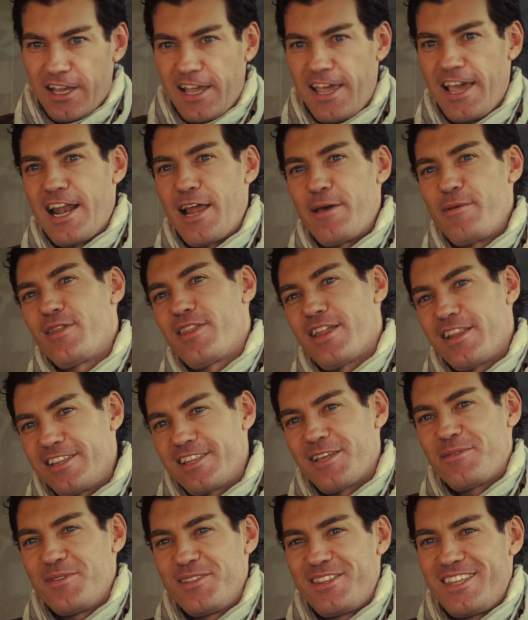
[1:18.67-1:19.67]
que a la vez a ti
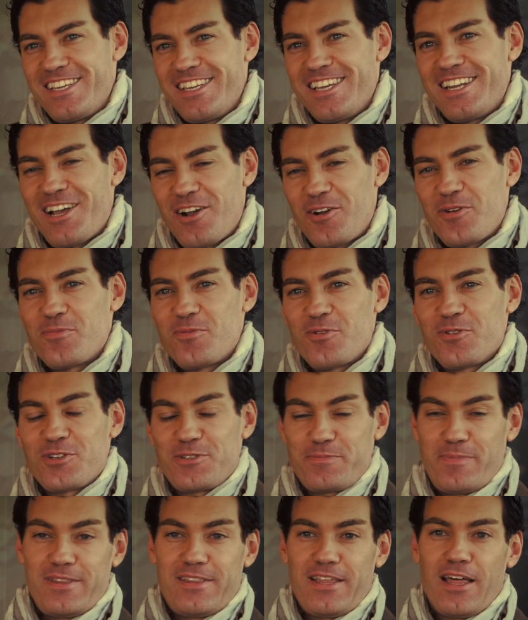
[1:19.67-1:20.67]
también te llena como
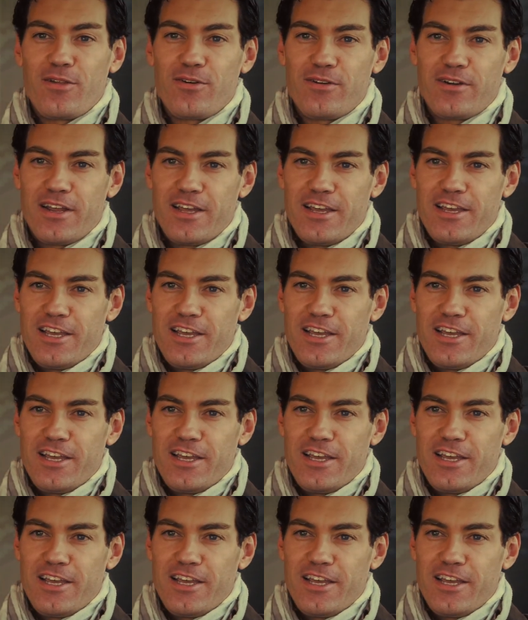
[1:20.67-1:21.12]
espectador,